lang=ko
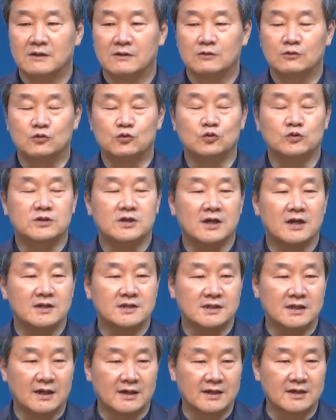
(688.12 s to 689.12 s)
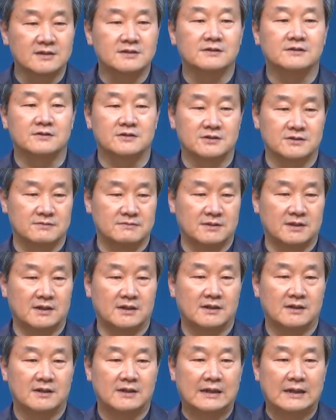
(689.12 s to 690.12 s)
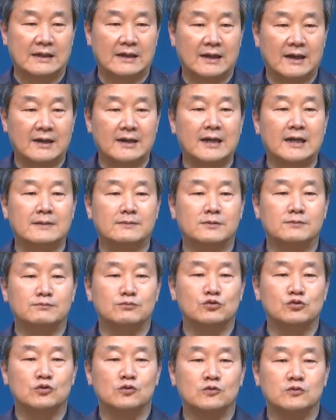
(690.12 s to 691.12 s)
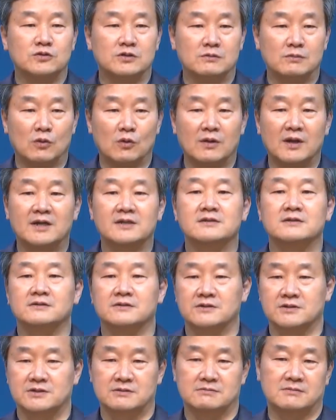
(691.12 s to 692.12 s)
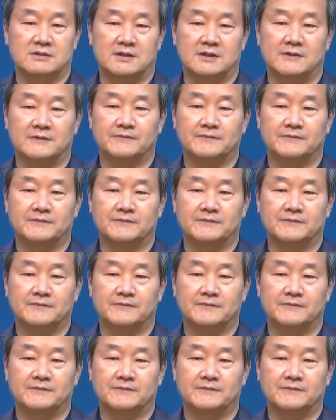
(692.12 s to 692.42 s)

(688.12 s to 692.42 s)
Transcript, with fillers: 구제하지 않아서 그렇습니다. 하나님은 무서운 줄 몰라서 그렇습니다.